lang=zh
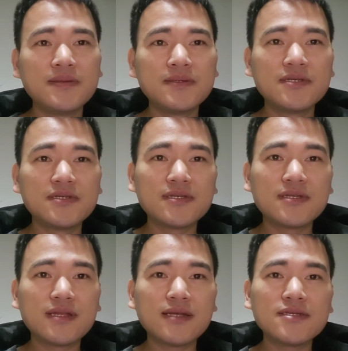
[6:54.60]
其实，
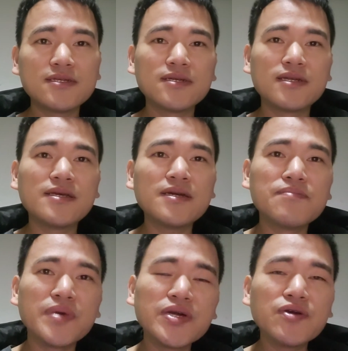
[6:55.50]
但是林肯
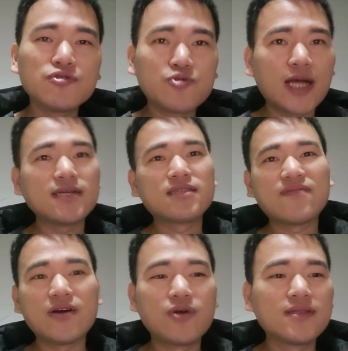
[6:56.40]
没有抓这个大
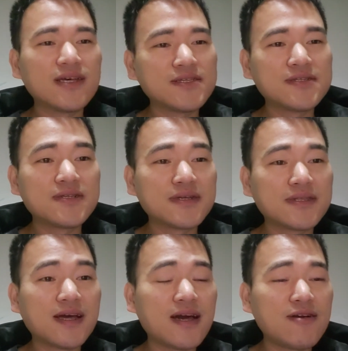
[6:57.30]
法官，但是
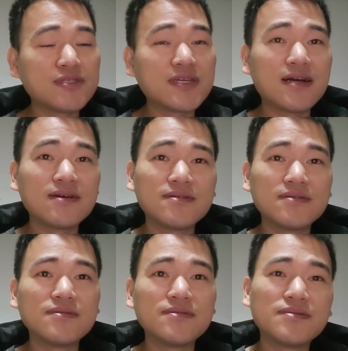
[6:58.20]
他好像
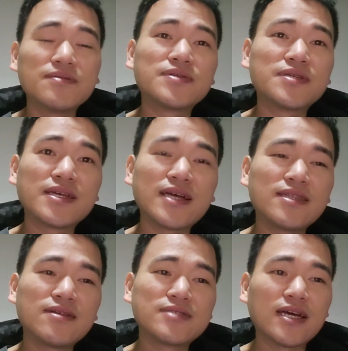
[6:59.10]
我这里看
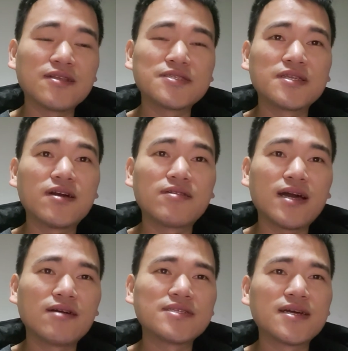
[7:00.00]
到查到资料，他
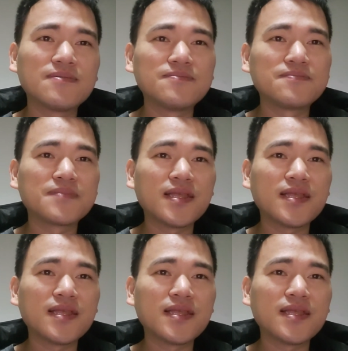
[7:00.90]
好像